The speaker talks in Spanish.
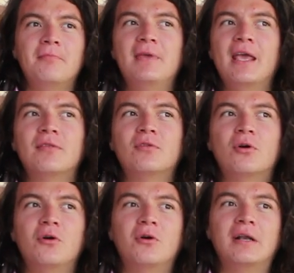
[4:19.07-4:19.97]

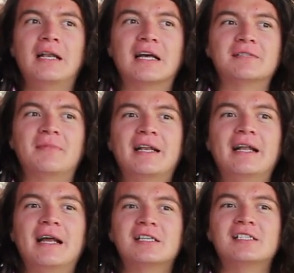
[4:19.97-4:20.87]
viendo las
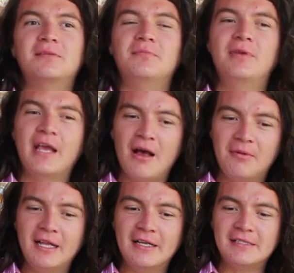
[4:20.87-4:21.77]
maneras
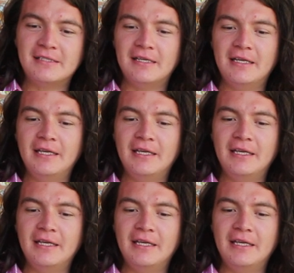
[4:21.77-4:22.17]
viables